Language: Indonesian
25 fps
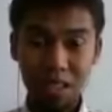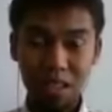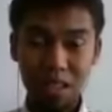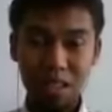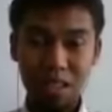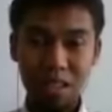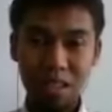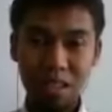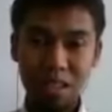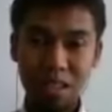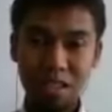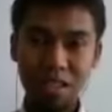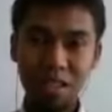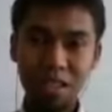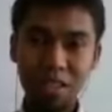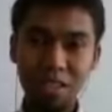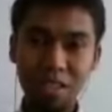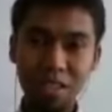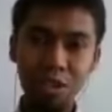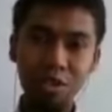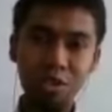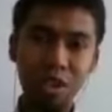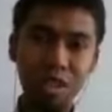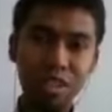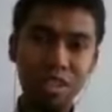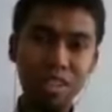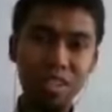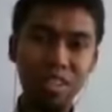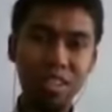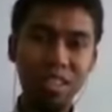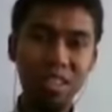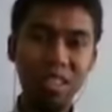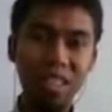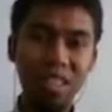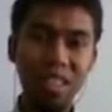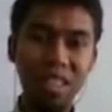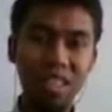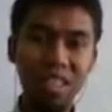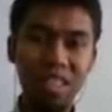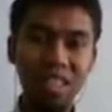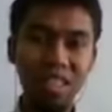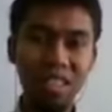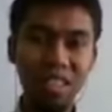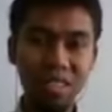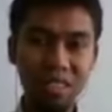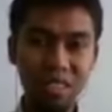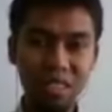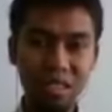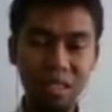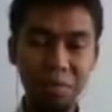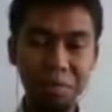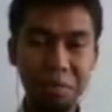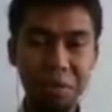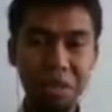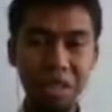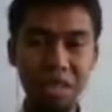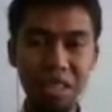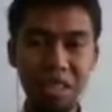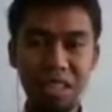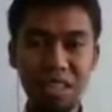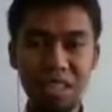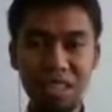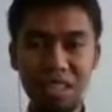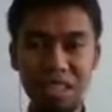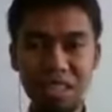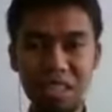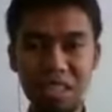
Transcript: Uh, situasi ya sepi ya,